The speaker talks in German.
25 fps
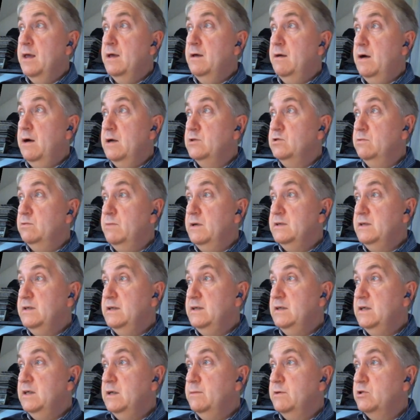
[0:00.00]
Also man sieht
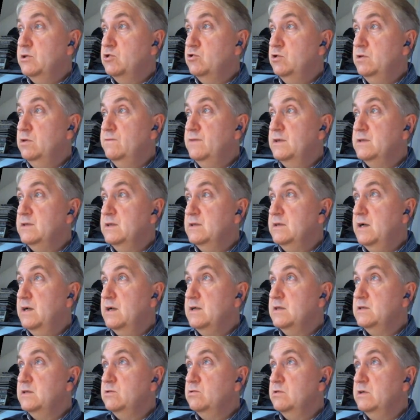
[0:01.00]
hier immer schön, was es
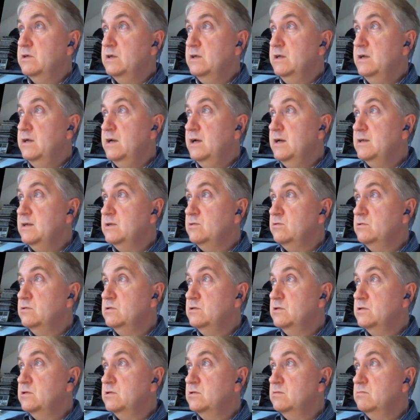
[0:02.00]
alles so drin hat
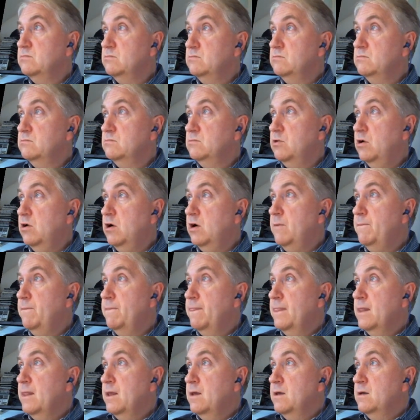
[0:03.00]
und ja,
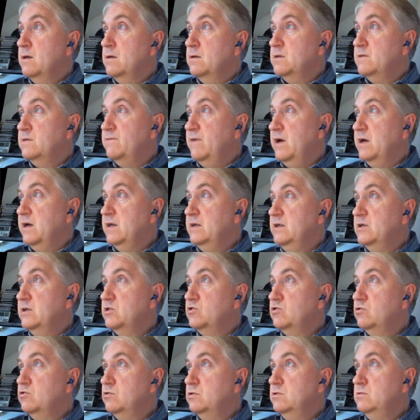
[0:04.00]
es variiert
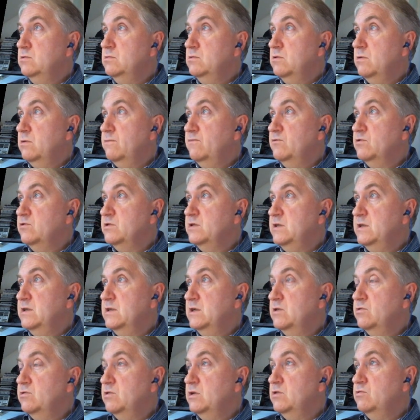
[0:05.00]
schon, obwohl sie hier
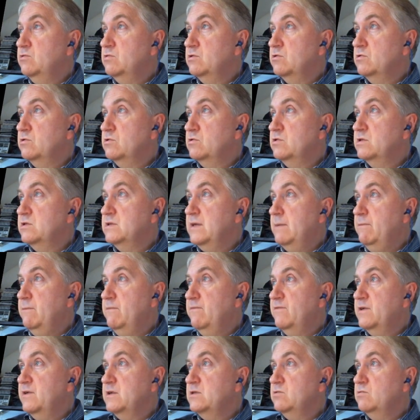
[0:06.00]
natürlich nur so eine
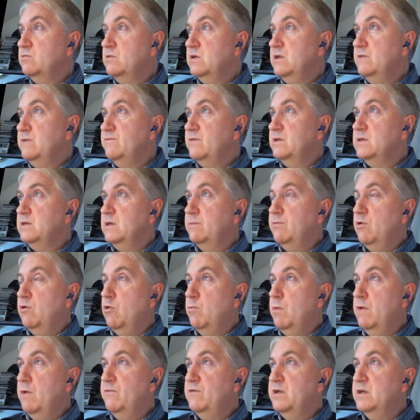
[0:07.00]
Zusammenfassung liefern. Da braucht
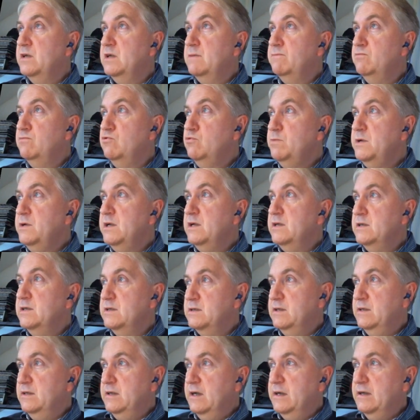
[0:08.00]
man wieder eine
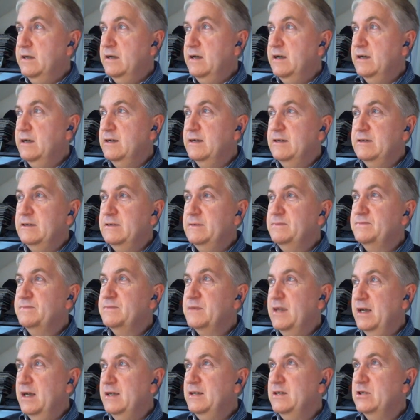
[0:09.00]
Bubi-Liste dann nachher, ne?
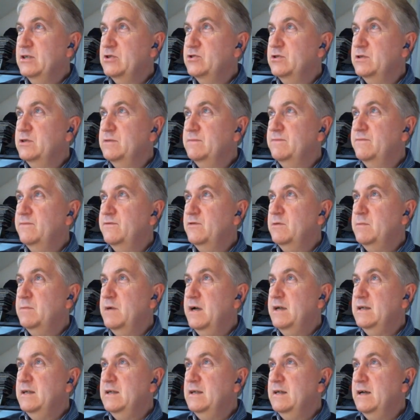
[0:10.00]
kennt ihr schon vom
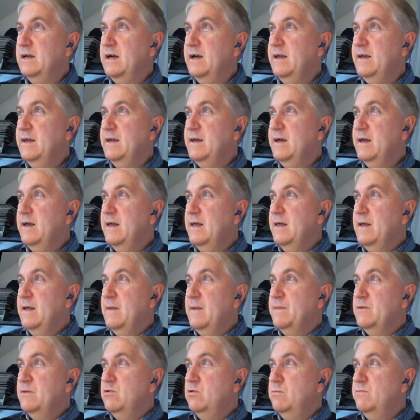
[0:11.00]
ID3 her
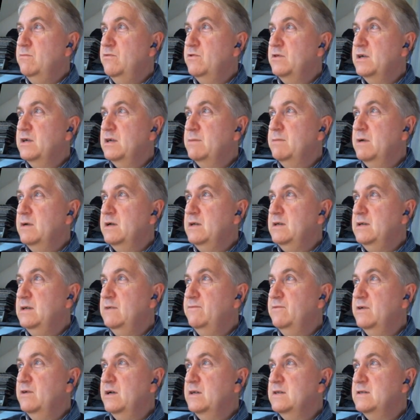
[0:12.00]
um wirklich mal die
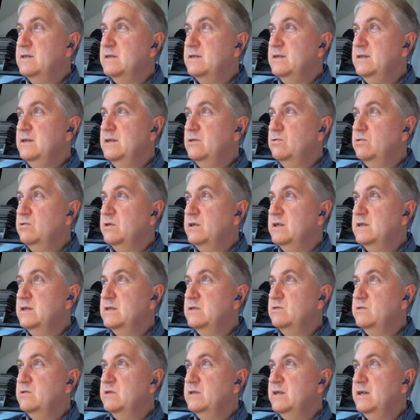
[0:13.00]
Differenzierung hier
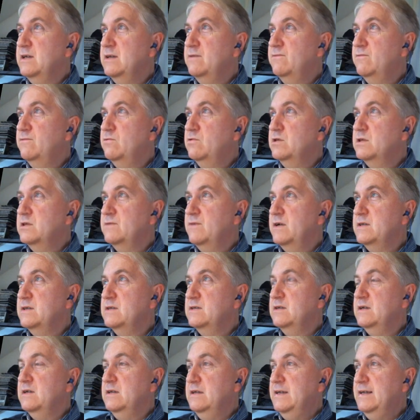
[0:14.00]
zu sehen, wo ist was
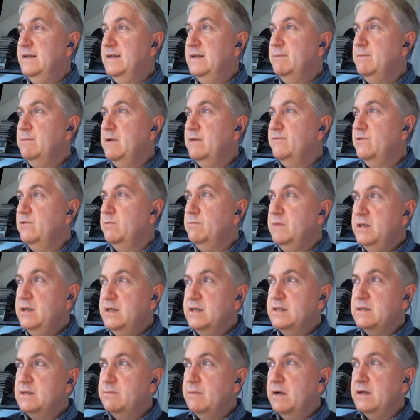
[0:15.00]
drin. Ich nehme mal für mich
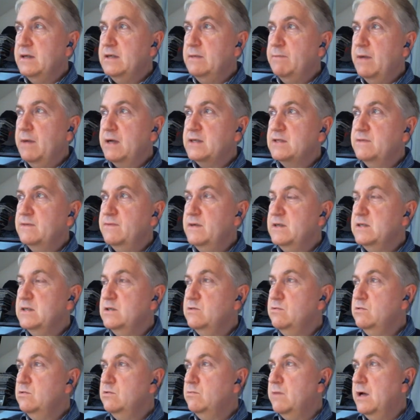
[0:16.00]
jetzt mal die
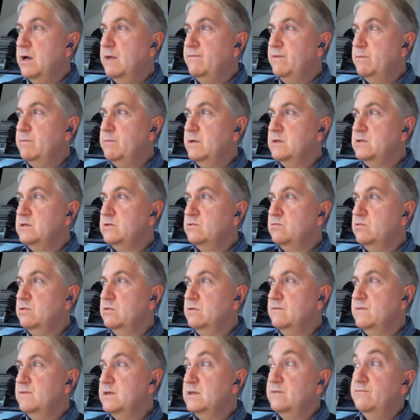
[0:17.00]
Max-Version, um einfach mal zu
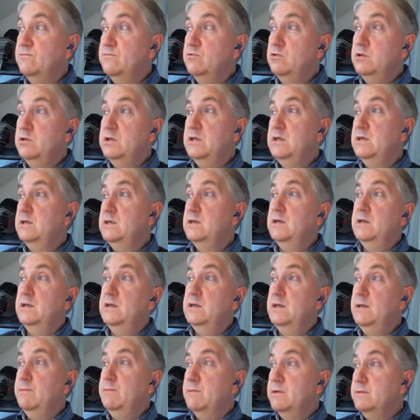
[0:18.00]
gucken, was würde ich denn
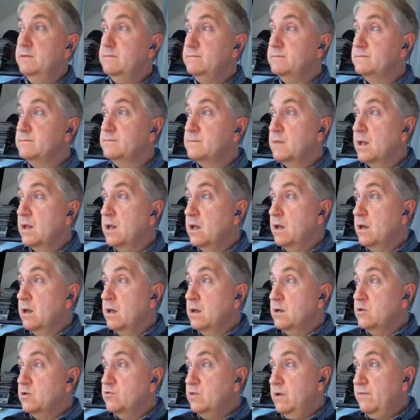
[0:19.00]
nehmen.
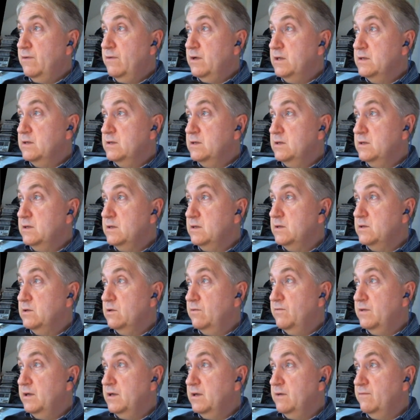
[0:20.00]
Travel Assist ist
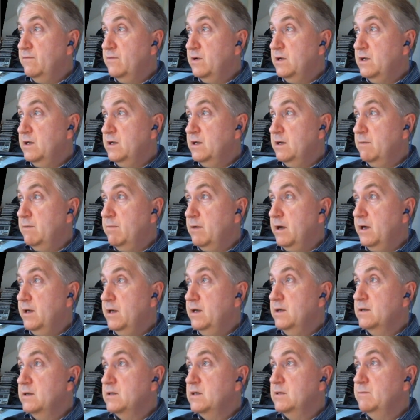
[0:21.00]
auf jeden Fall hier
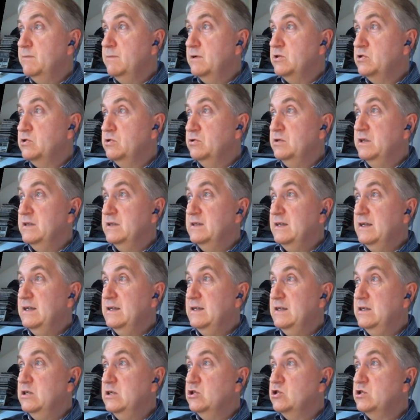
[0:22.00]
dabei, das ist mal schon das
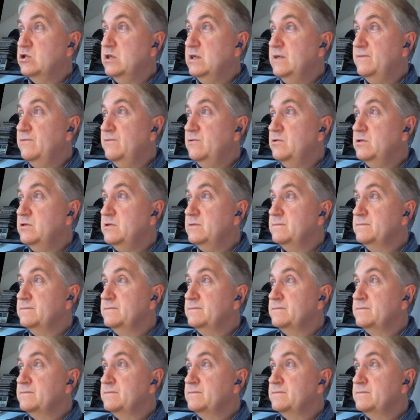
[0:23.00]
richtige Stichwort.